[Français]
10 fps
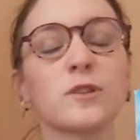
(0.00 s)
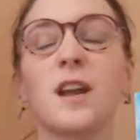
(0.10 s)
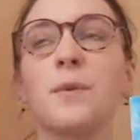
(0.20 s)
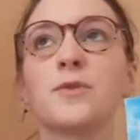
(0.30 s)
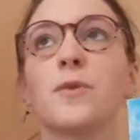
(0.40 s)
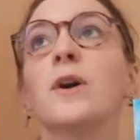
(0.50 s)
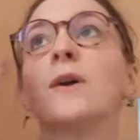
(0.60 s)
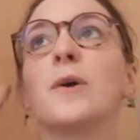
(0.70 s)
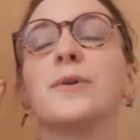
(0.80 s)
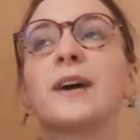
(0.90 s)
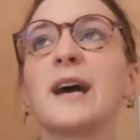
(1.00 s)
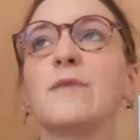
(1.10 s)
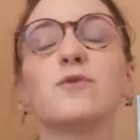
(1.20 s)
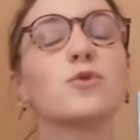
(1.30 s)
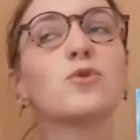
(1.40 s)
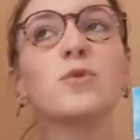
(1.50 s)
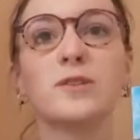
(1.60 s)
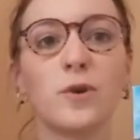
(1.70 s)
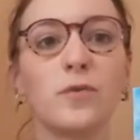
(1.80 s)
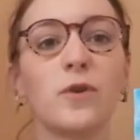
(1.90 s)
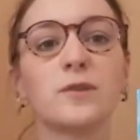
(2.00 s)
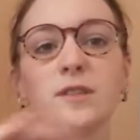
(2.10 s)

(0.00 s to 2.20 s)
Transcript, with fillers: c'est la maison des rêves de tous les enfants.